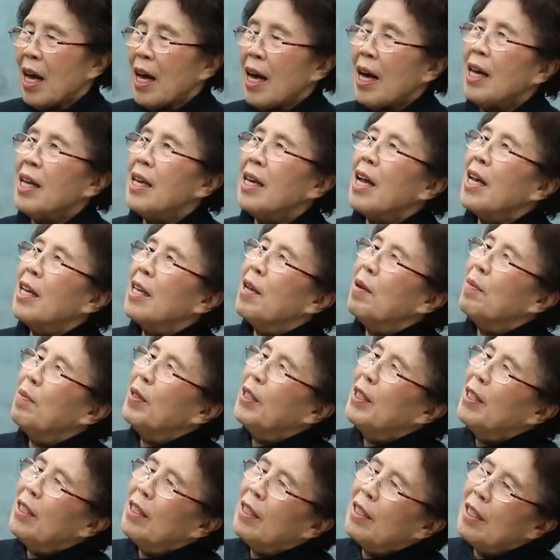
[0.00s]

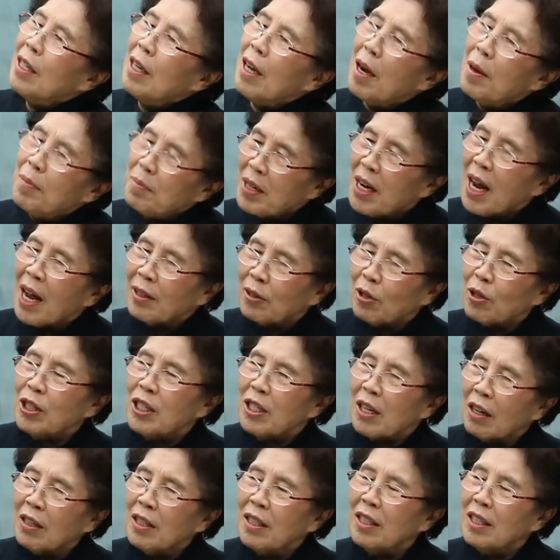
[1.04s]
하나님은
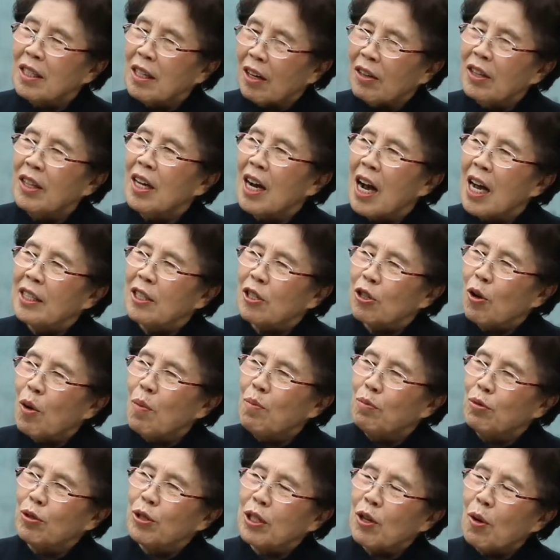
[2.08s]
너무나도 전지전능하시고
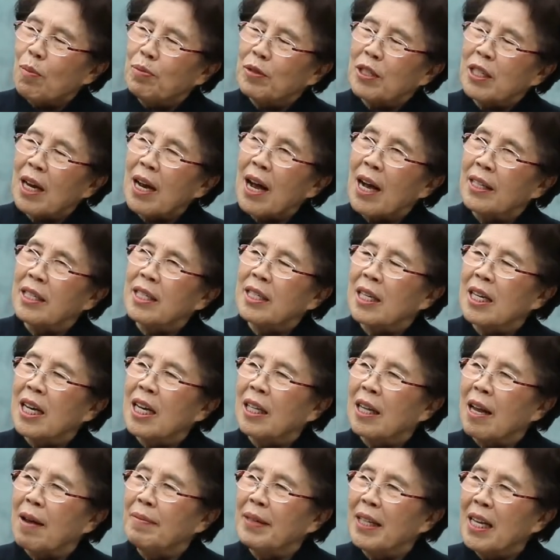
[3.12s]

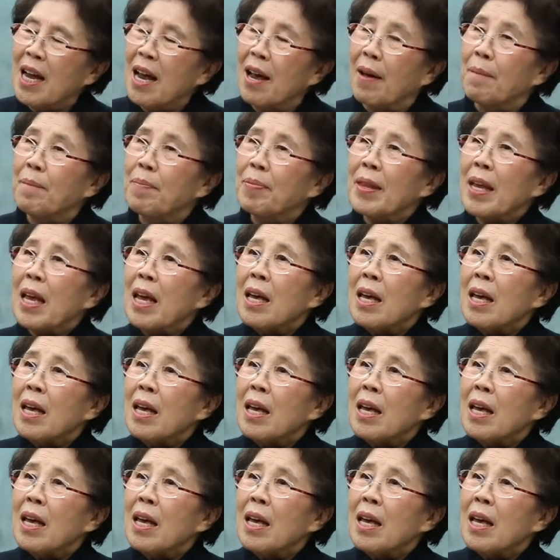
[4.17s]
무소부재하시기 때문에